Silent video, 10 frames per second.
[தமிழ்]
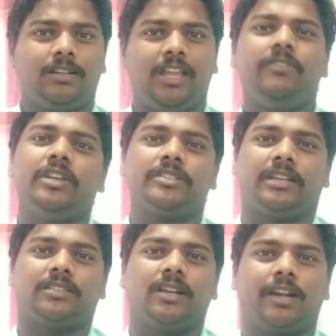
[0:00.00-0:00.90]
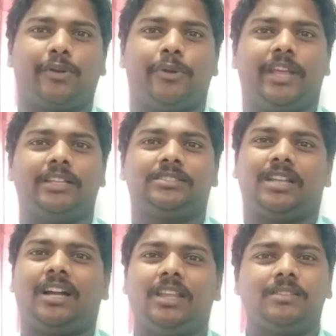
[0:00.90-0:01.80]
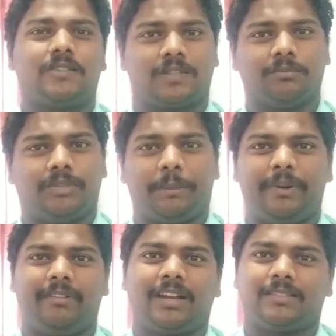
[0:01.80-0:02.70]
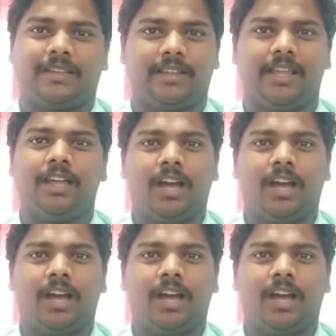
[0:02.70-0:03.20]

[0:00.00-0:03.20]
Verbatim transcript: டிவிஎஸ் எக்ஸல் ஹண்ட்ரனுடைய ஸ்டார்டிங் சிஸ்டம் எப்படி வேலை செய்யுது